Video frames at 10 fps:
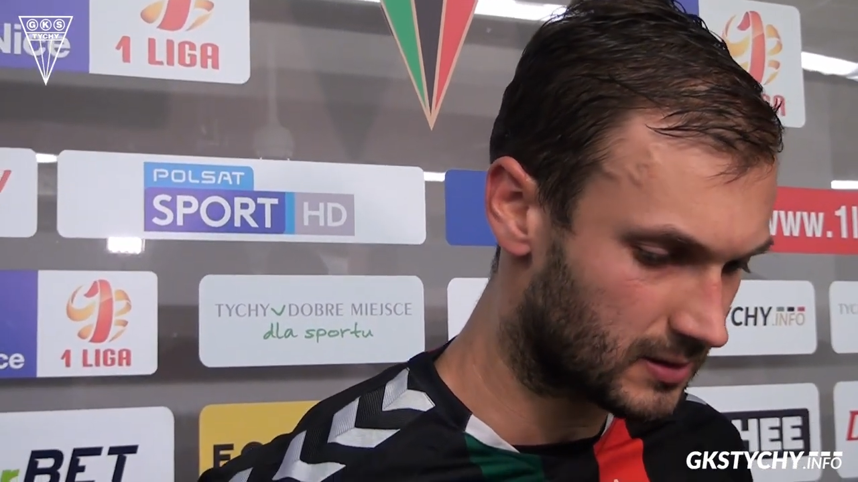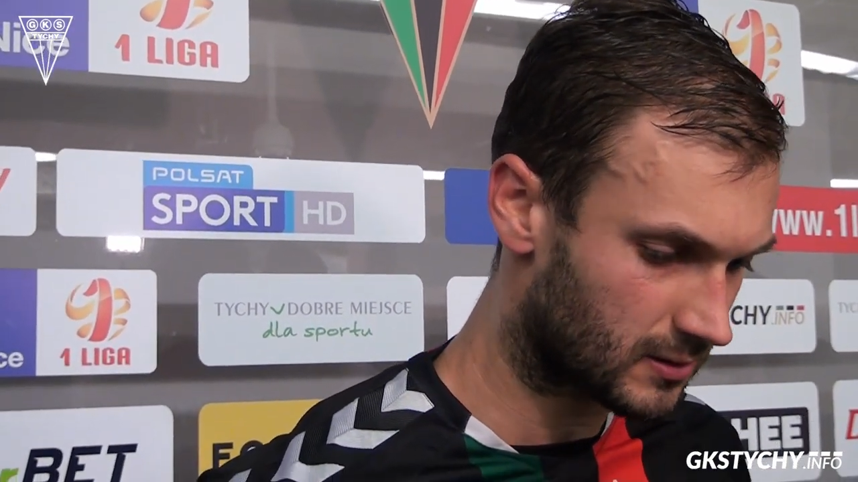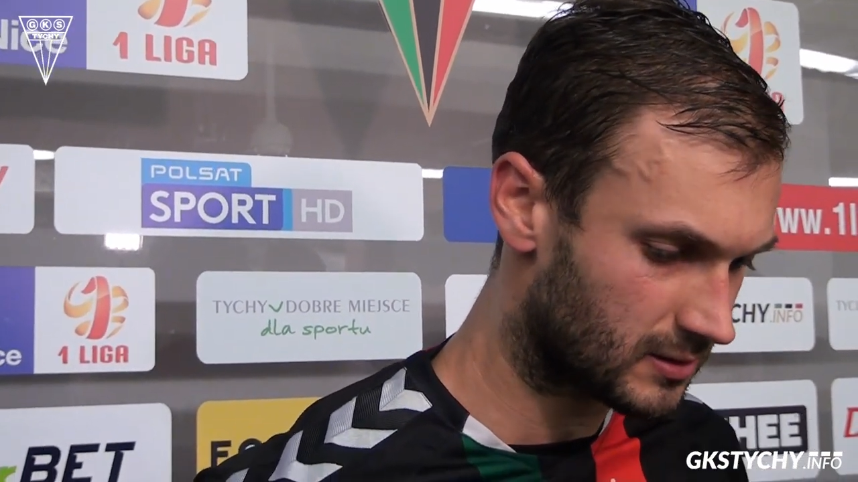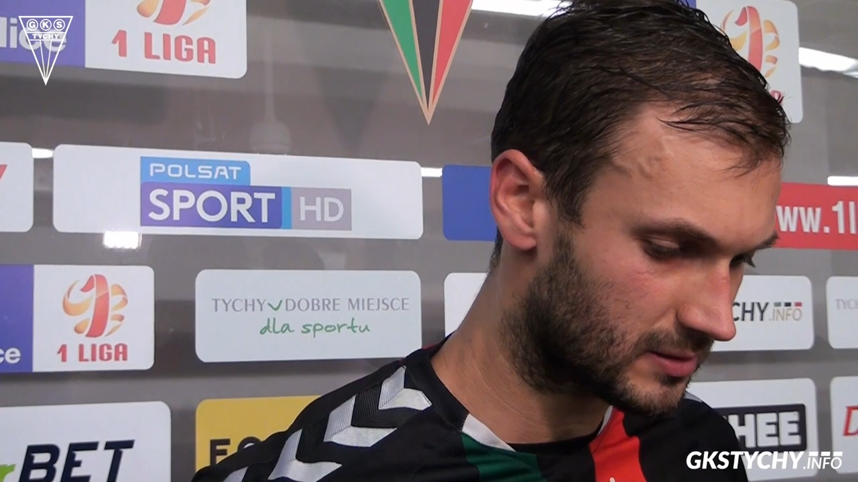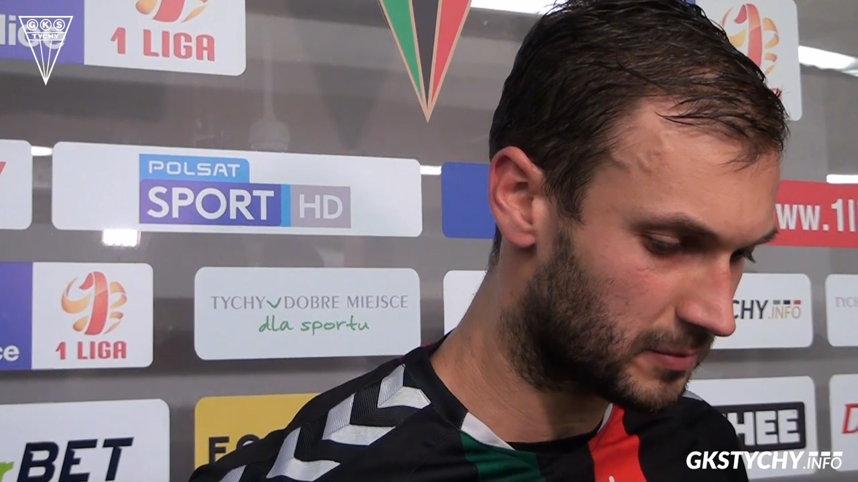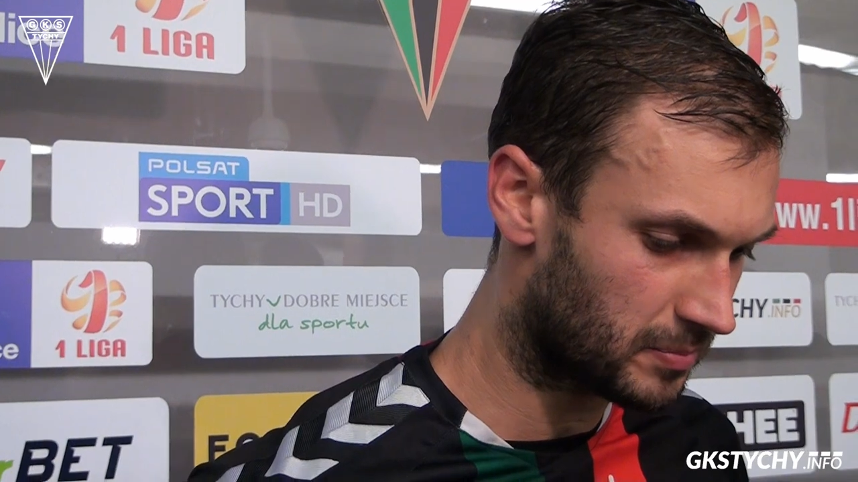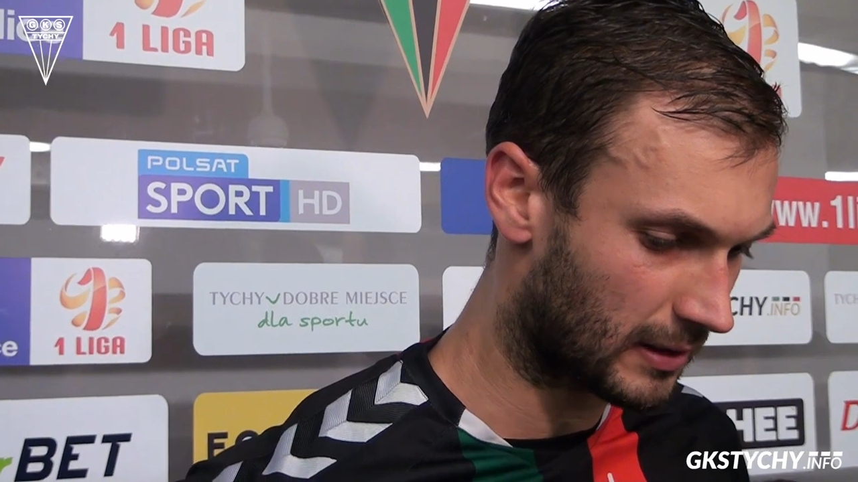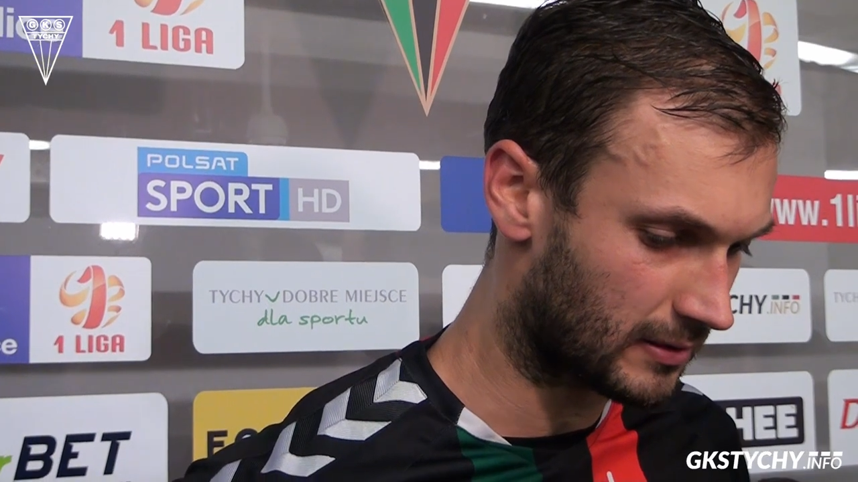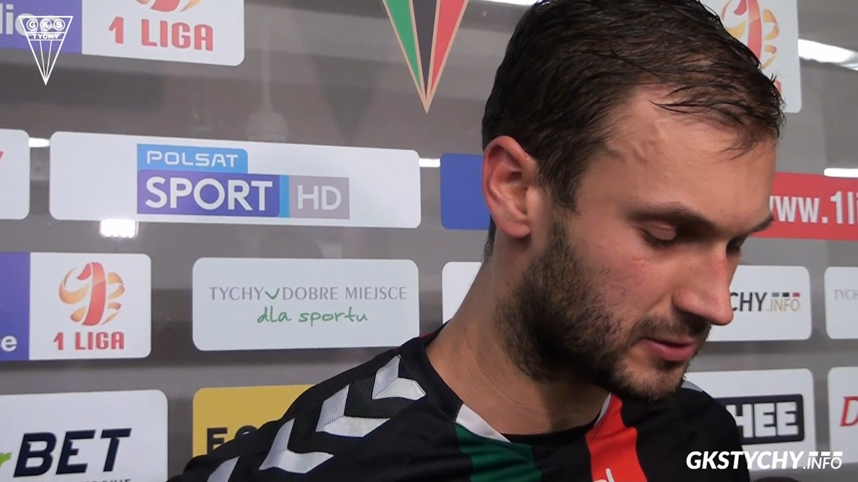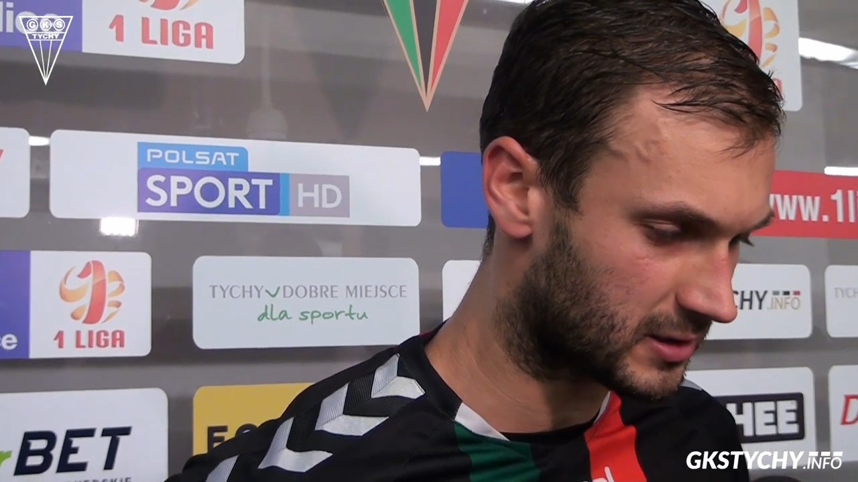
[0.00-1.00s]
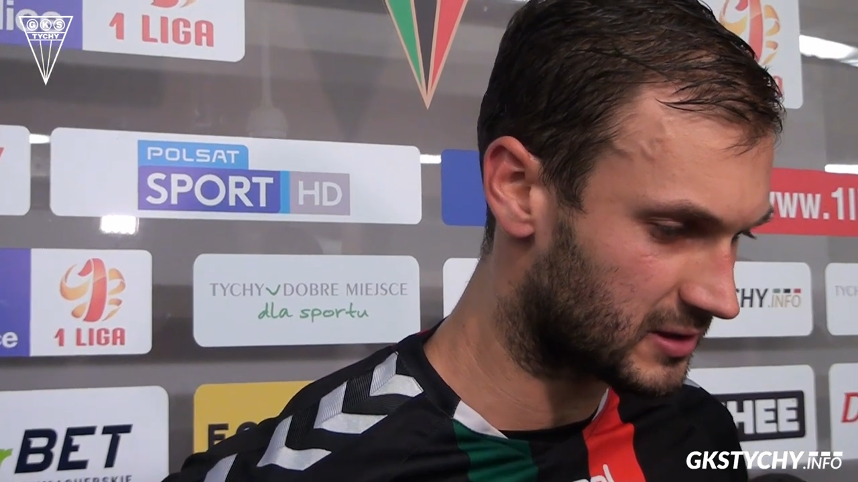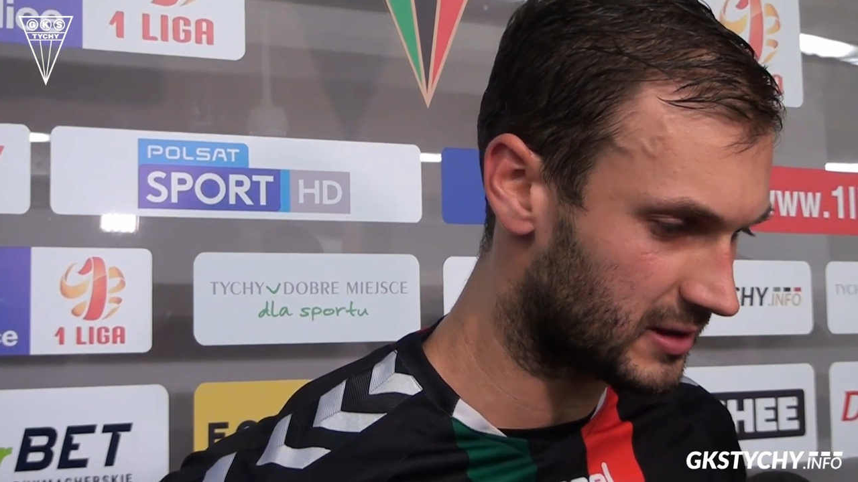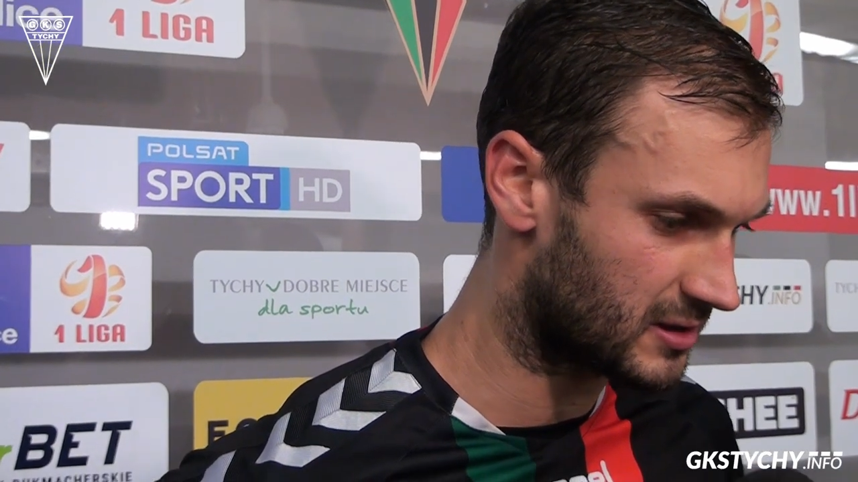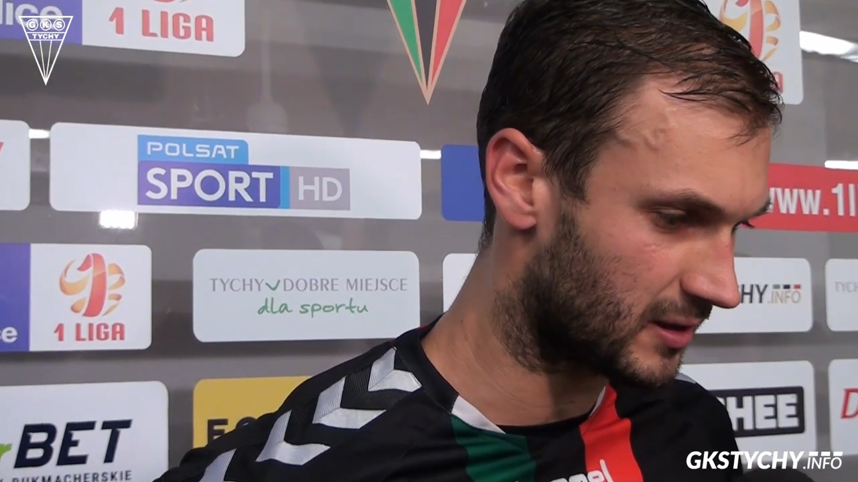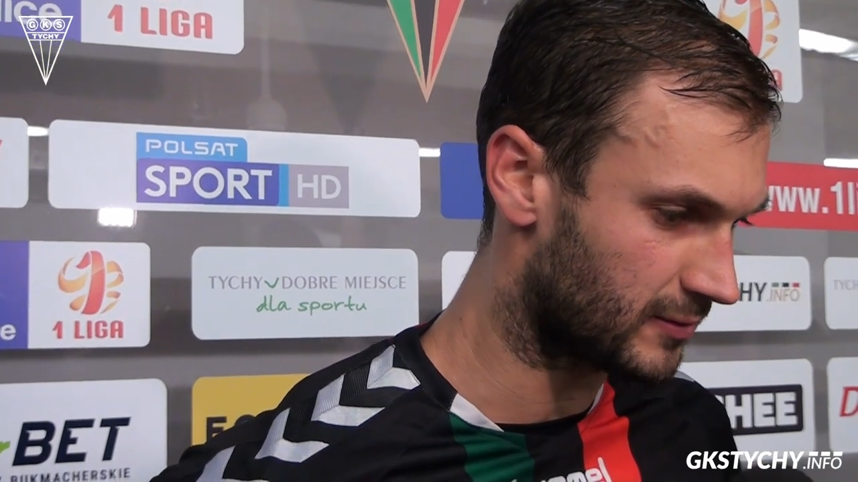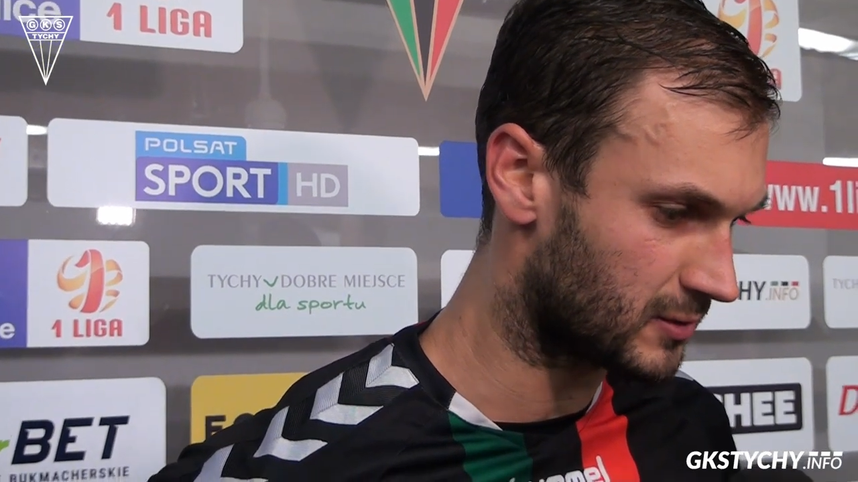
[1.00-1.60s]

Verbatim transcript: Szkoda, że brak nam troszkę szczęścia.